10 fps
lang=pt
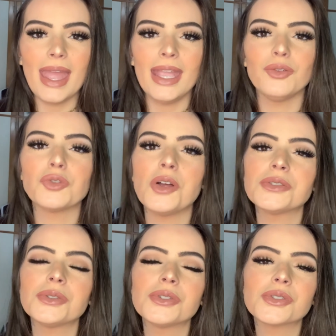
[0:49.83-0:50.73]
O
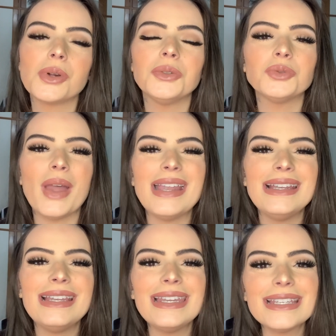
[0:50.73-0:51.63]
nosso desconto é
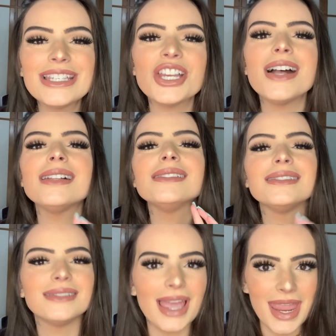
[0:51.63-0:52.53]

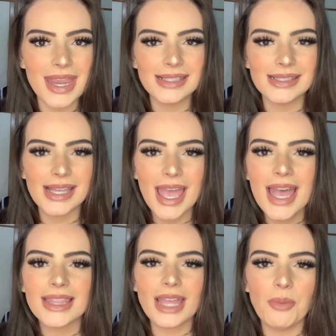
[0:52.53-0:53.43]
Lídia10,
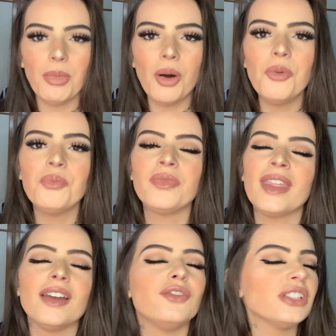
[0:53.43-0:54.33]
tá bom?
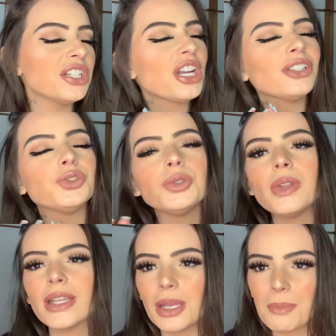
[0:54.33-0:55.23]
Vou deixar tudo
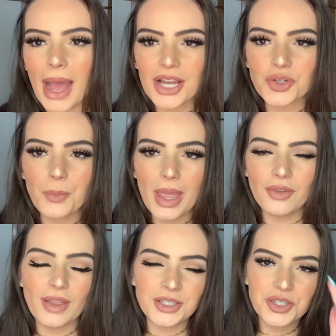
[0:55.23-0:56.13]
aqui embaixo
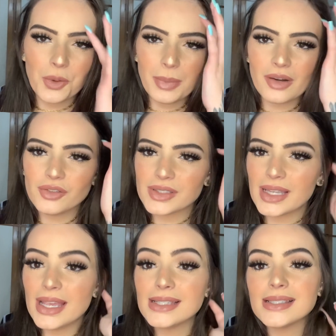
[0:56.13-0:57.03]
perfeitinho para
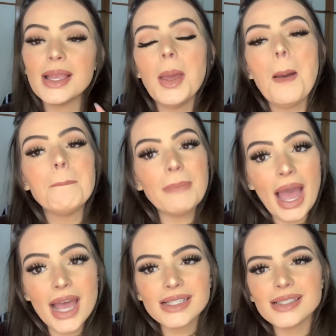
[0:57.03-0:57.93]
vocês,
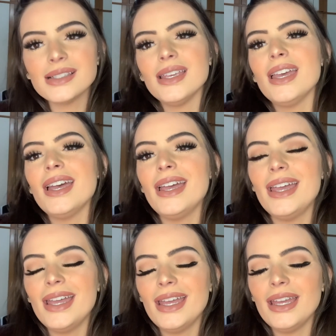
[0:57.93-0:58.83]
mas
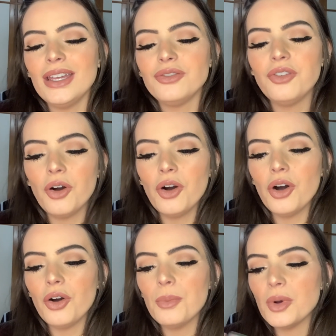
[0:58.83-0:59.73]
é,
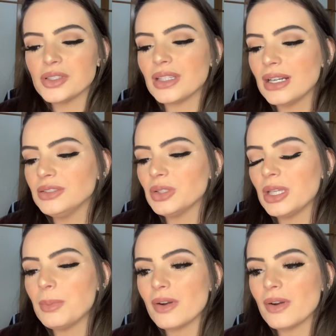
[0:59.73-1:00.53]
vou mostrando aqui para